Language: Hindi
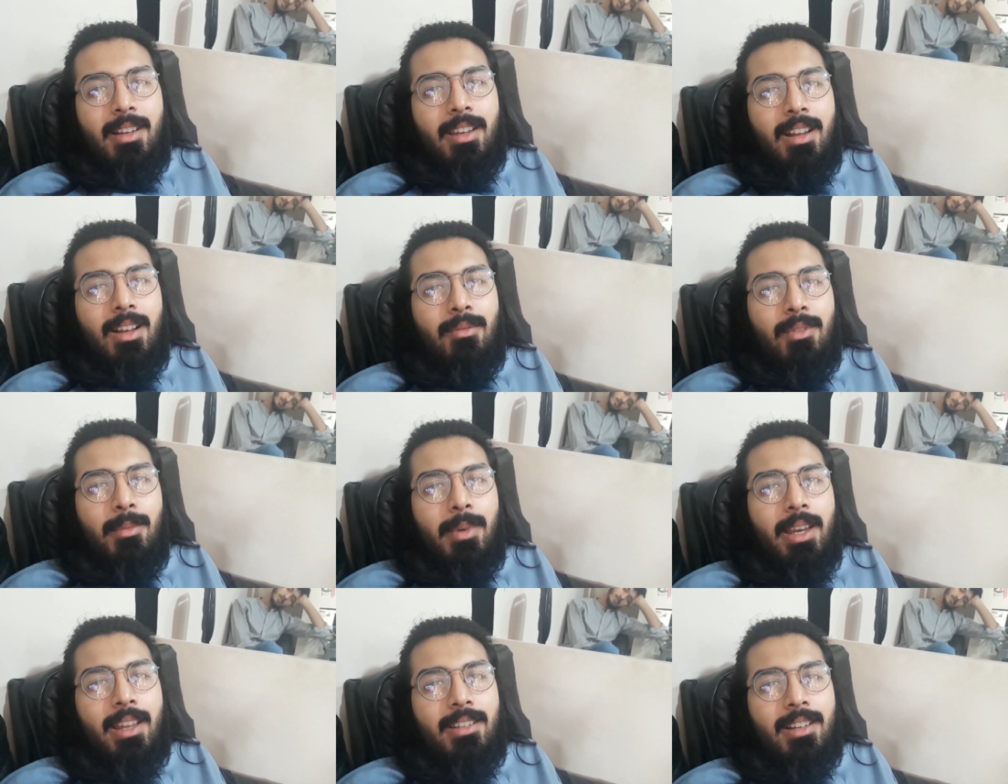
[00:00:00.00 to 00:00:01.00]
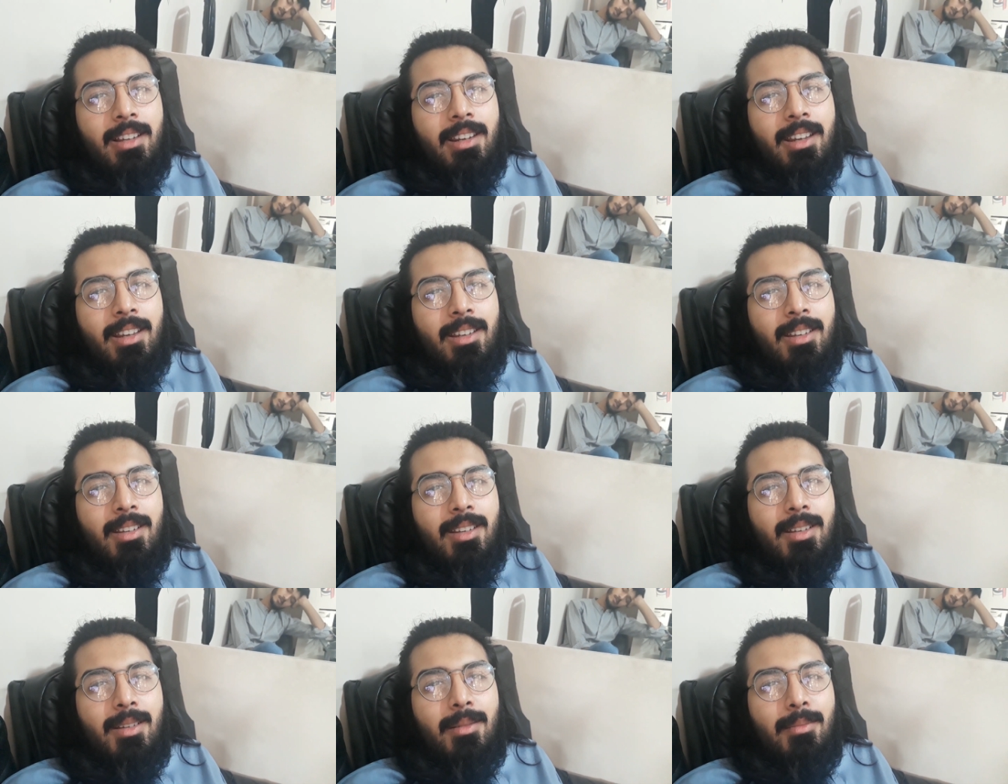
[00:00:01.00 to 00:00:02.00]
आराम फरमाया जा रहा
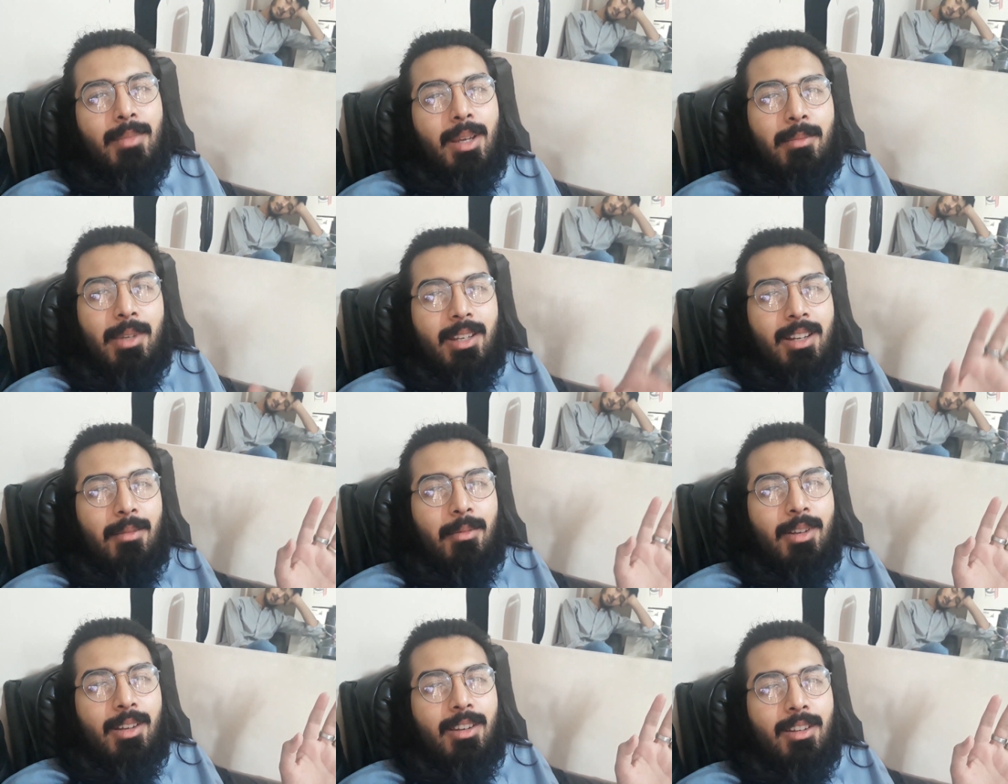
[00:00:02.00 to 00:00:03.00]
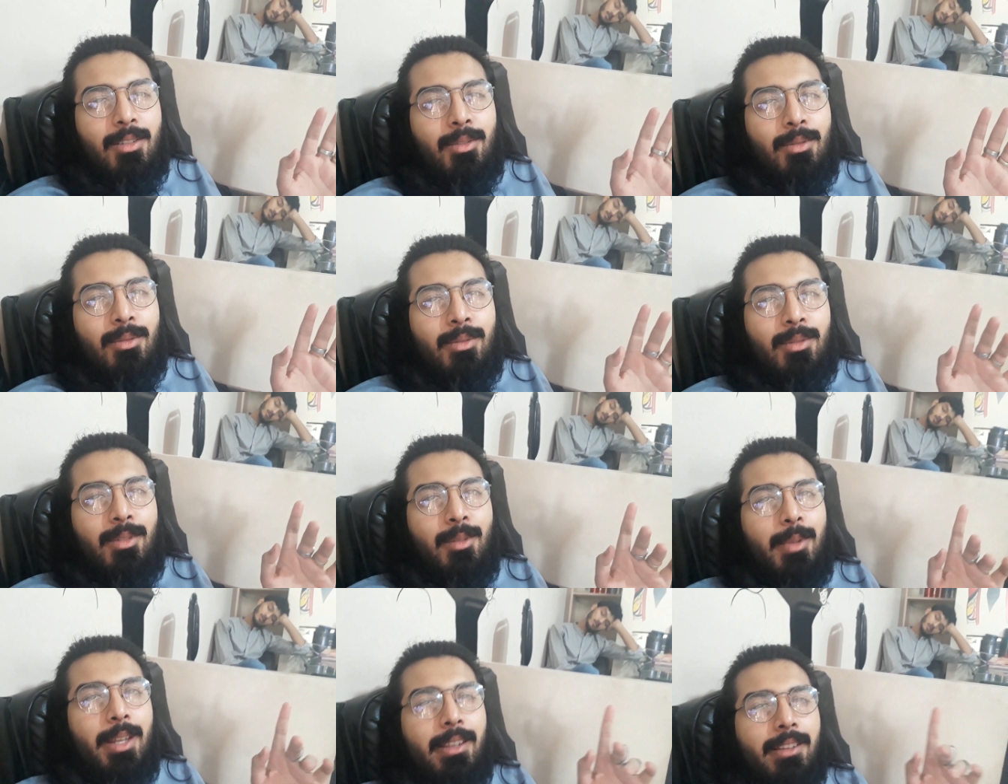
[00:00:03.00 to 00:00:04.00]
है मैं भी आराम कर रहा हूँ
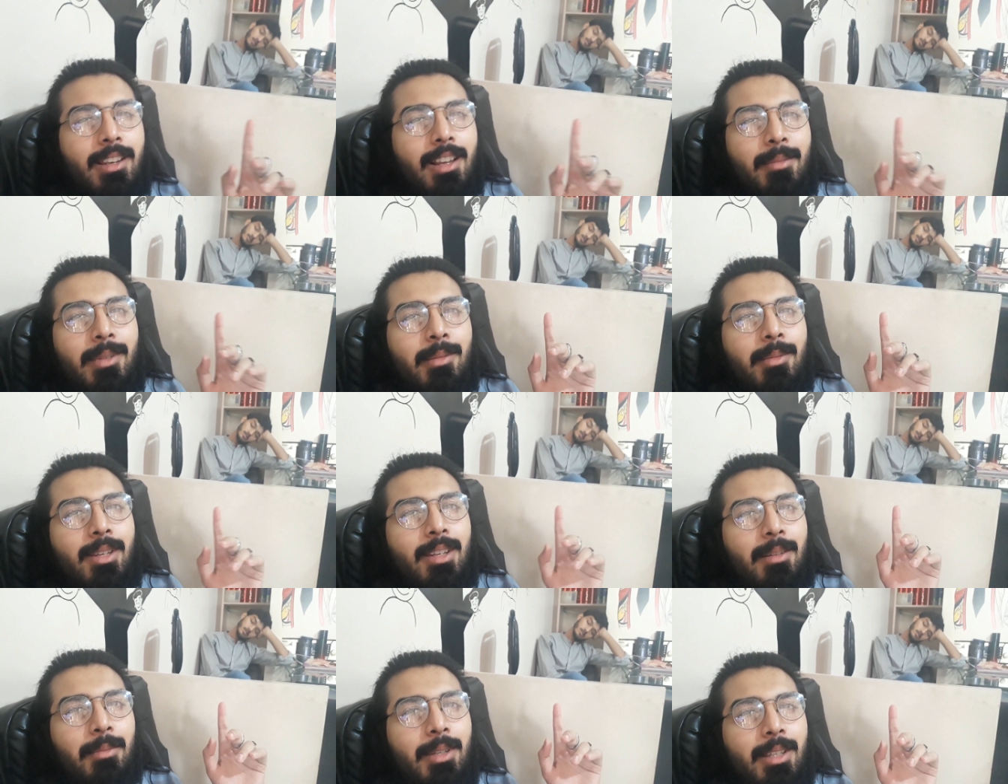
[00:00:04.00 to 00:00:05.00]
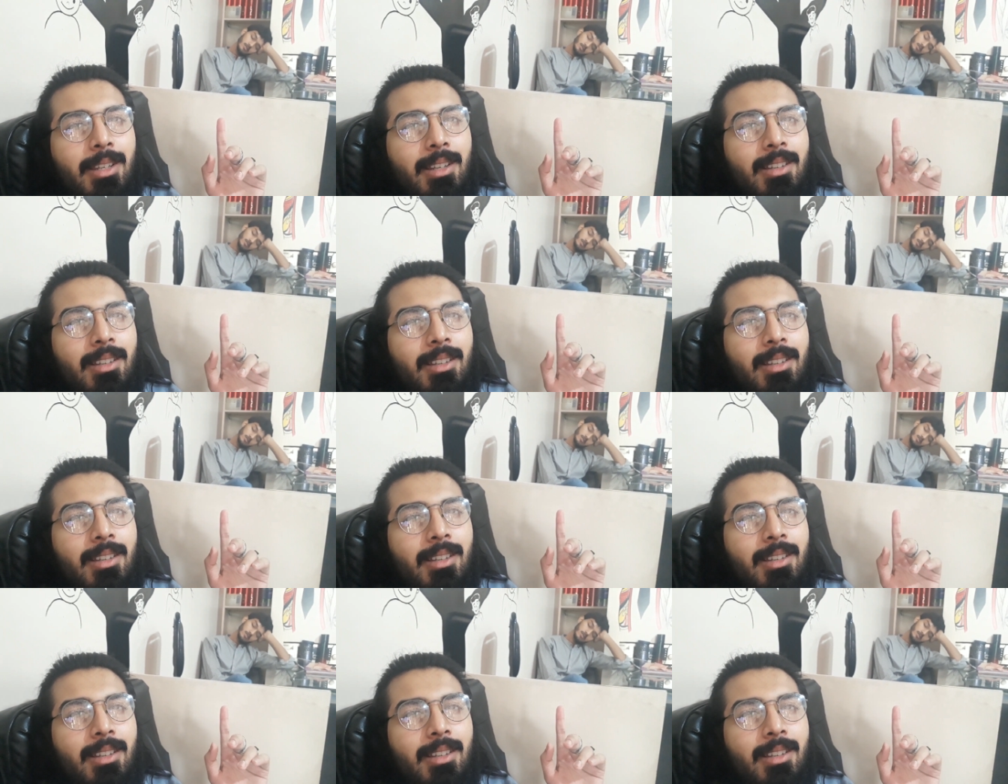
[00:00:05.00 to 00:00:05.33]
हमारे तलहा भाई भी आराम कर रहे